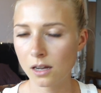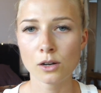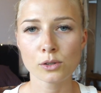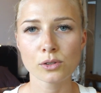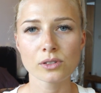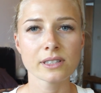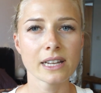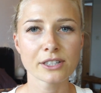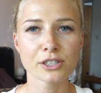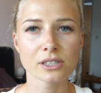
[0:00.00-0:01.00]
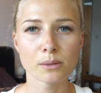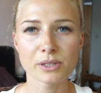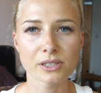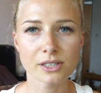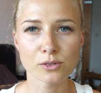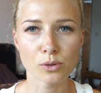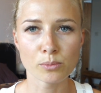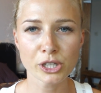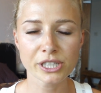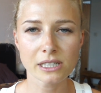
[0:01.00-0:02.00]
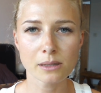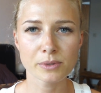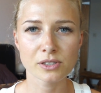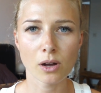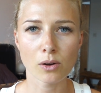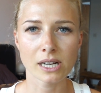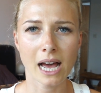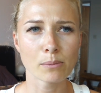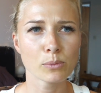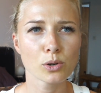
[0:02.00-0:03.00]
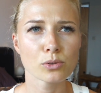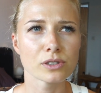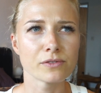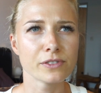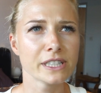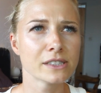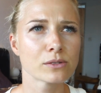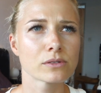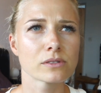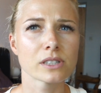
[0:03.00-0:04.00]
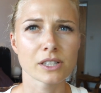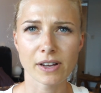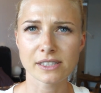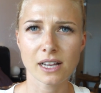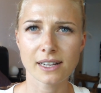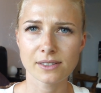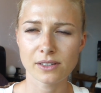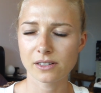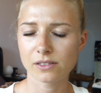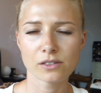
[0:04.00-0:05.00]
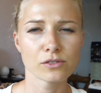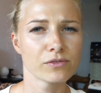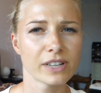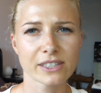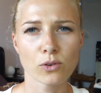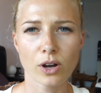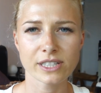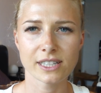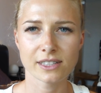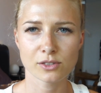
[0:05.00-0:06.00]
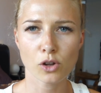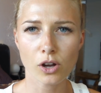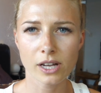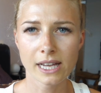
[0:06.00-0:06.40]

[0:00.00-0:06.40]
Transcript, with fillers: Luxus-Slashes gibt es nicht nur in München, gibt es auch in Hamburg und in Wien und ich weiß gar nicht, in welche Orte jetzt noch.